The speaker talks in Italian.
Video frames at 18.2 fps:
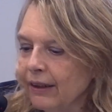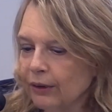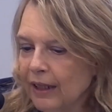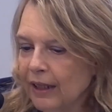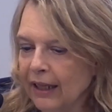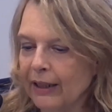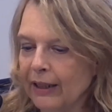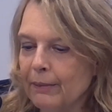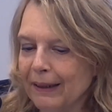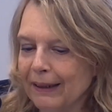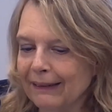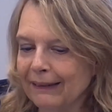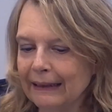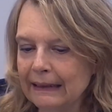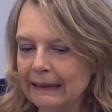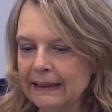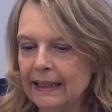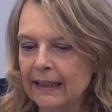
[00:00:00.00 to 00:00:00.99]
della
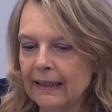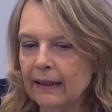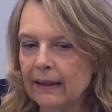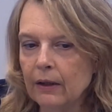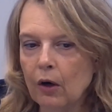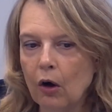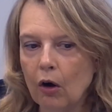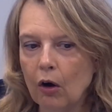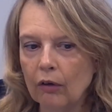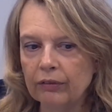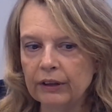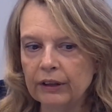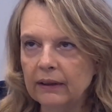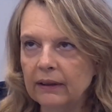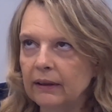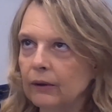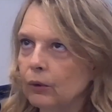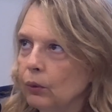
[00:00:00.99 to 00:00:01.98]
ripartenza dal
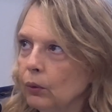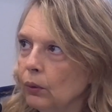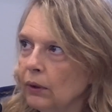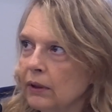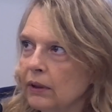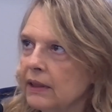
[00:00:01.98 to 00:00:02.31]
Covid in cui